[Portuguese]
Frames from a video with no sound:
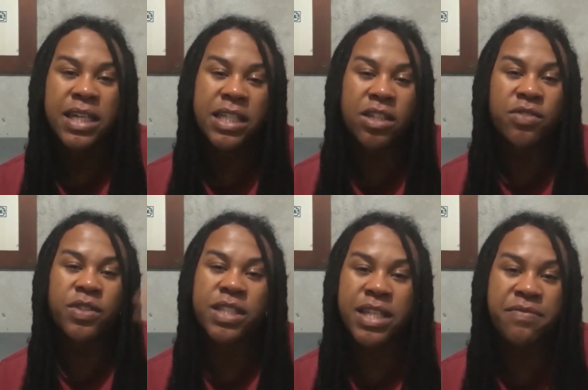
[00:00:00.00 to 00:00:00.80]
Então se
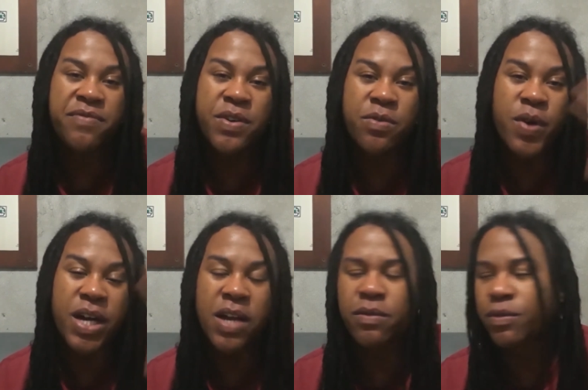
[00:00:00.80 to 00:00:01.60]
você vê o meu
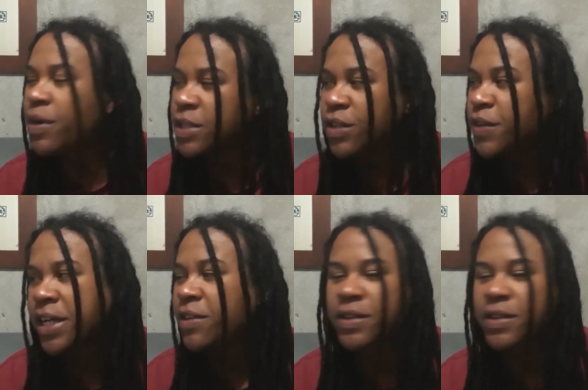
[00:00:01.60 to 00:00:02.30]
canal, Walter não vê canal,